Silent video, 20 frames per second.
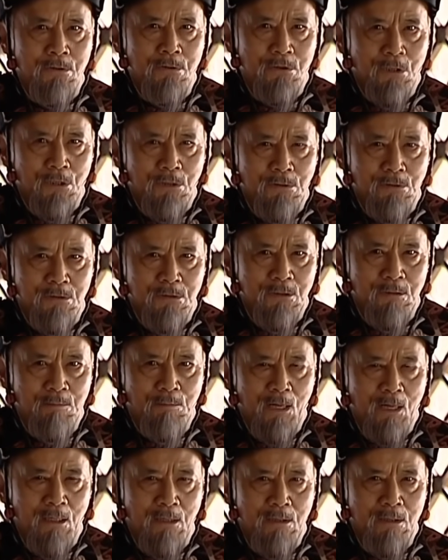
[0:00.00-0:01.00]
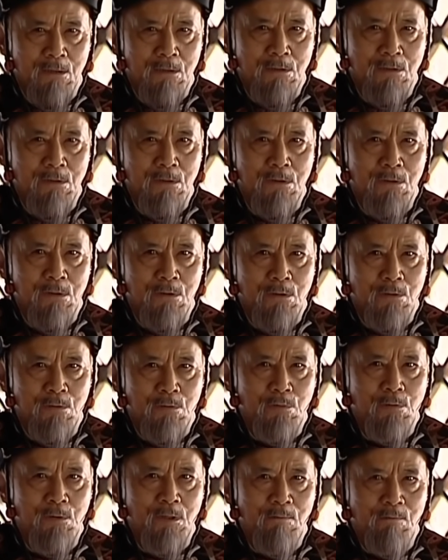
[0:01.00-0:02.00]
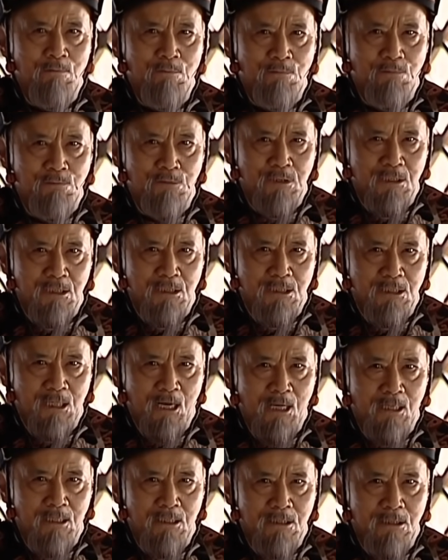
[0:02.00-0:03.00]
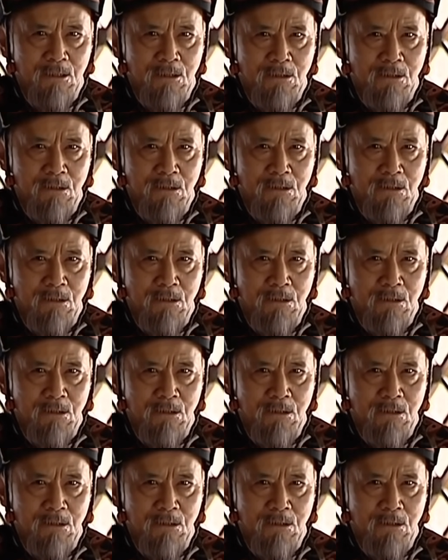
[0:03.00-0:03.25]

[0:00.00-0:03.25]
却有一般孤恩负义的贪吏，